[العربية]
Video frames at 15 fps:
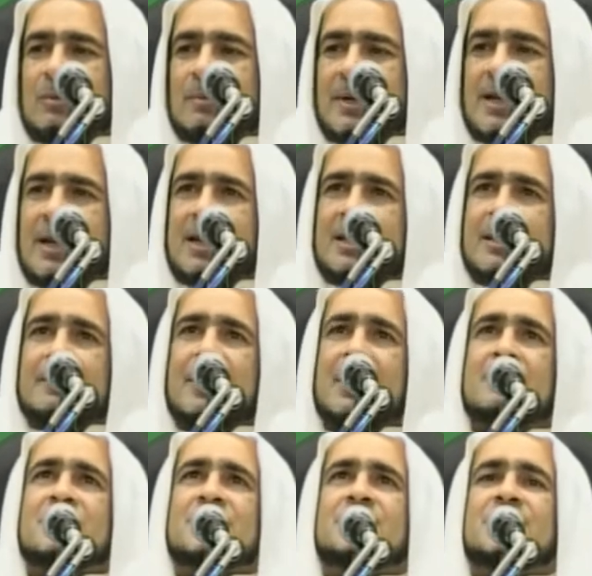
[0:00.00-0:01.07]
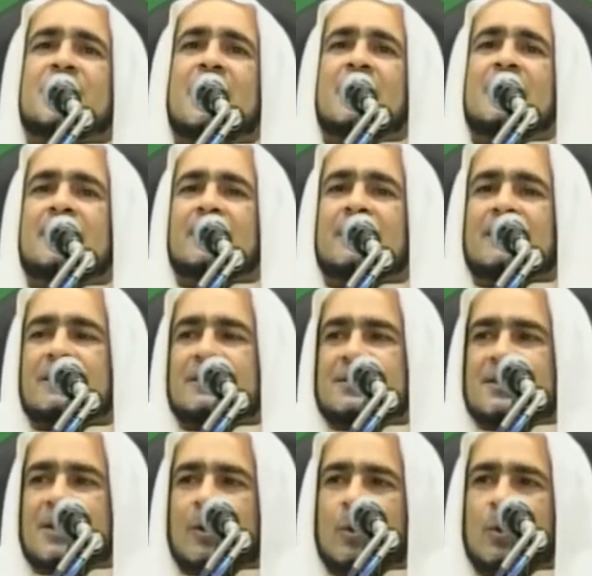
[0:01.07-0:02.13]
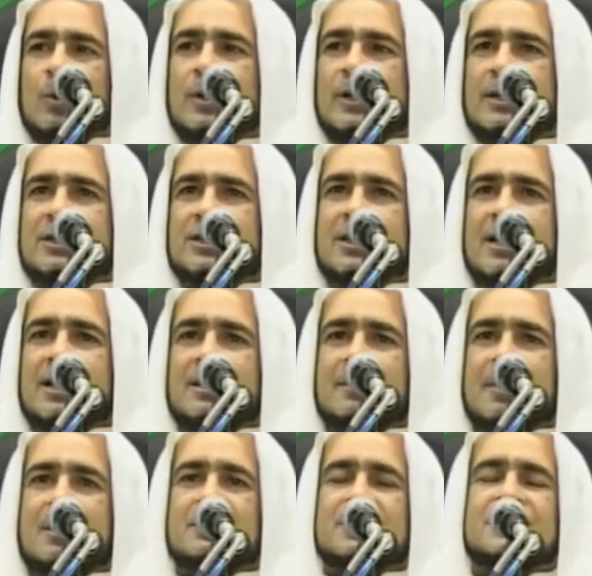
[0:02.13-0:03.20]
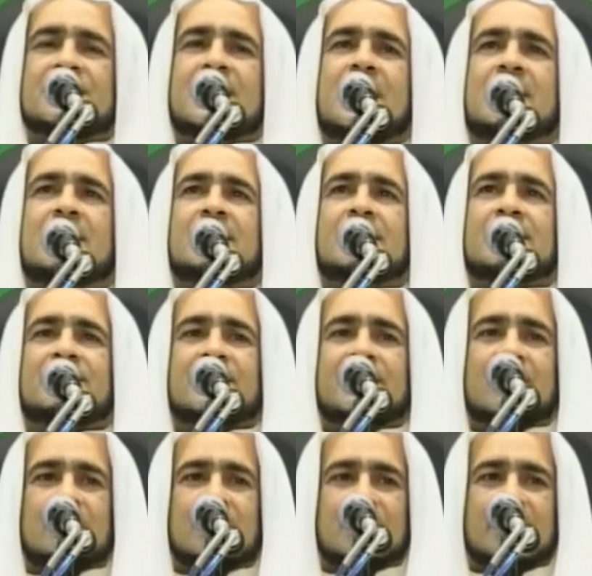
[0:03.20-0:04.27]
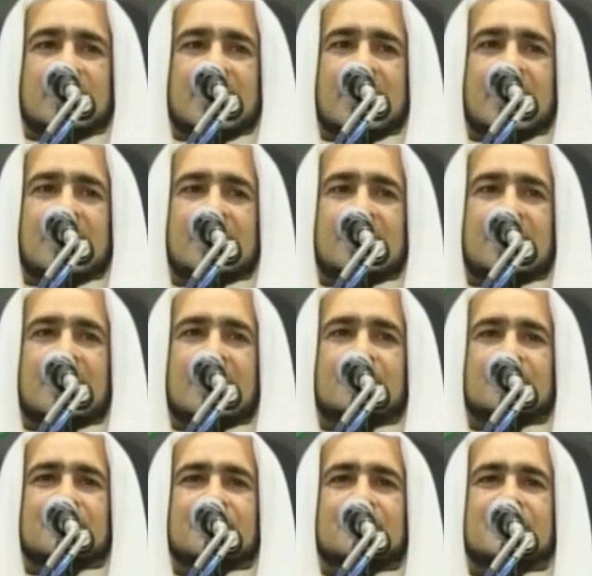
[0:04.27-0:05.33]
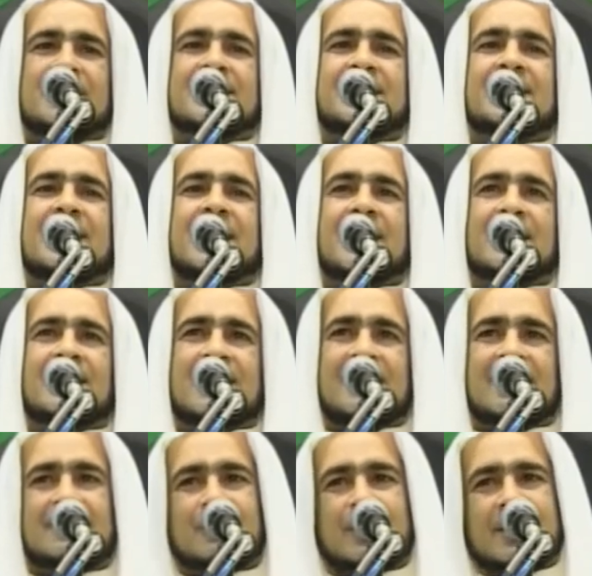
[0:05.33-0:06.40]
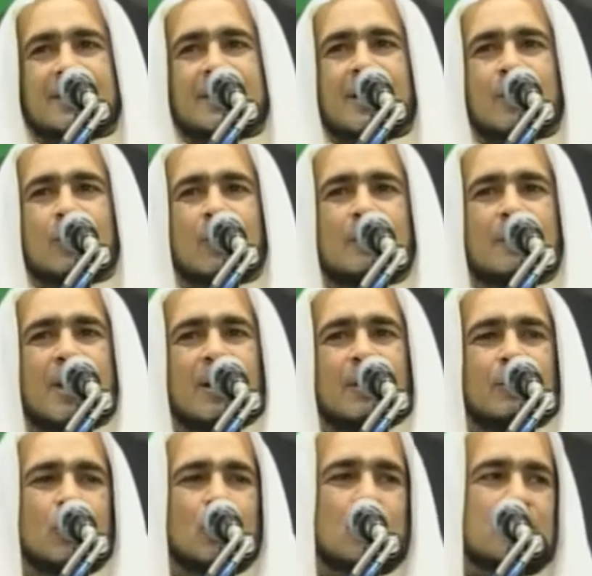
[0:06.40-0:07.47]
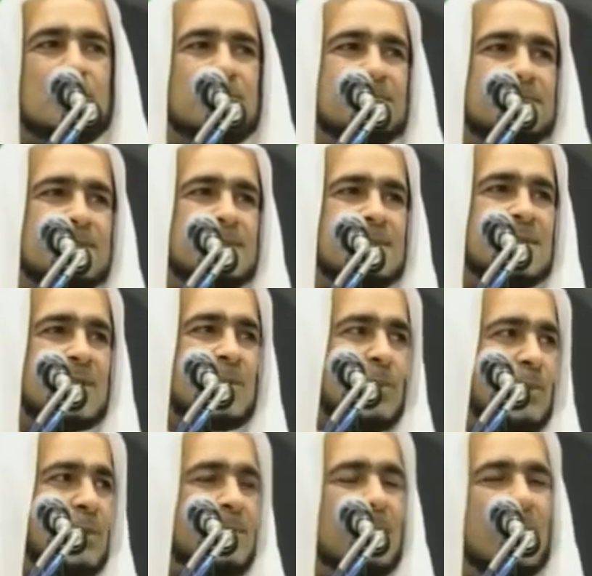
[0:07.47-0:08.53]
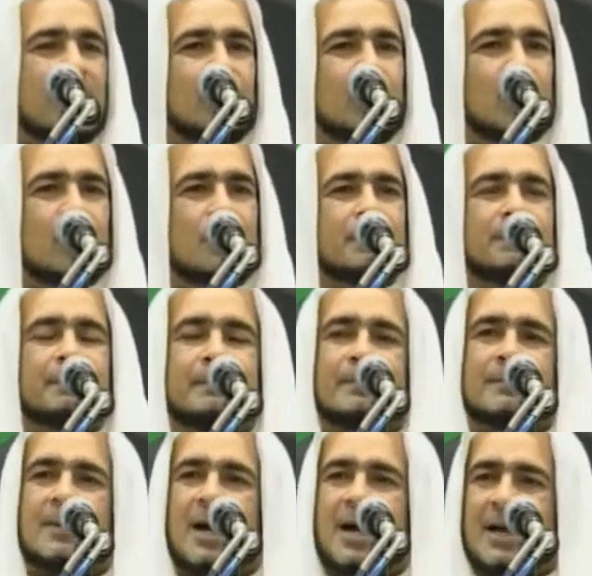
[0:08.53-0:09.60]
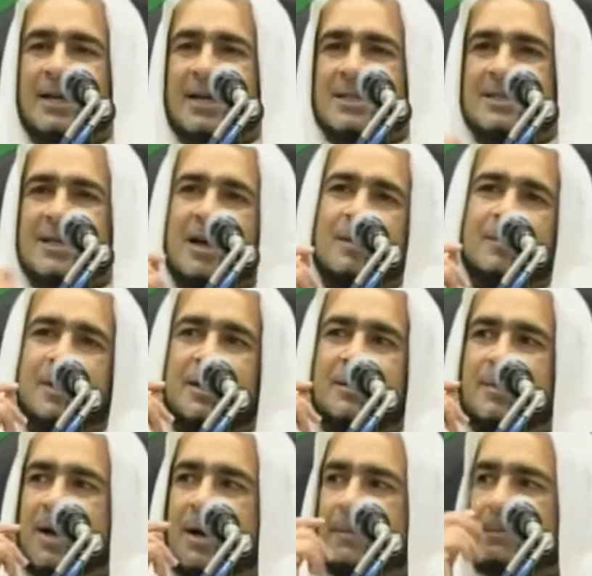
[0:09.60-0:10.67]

إلى الإمام الصادق سكون يجي للإمام الصادق في يوم من الأيام يدخل عليه وإذا هو مغموم سكوني مغموم أحد أصحاب الإمام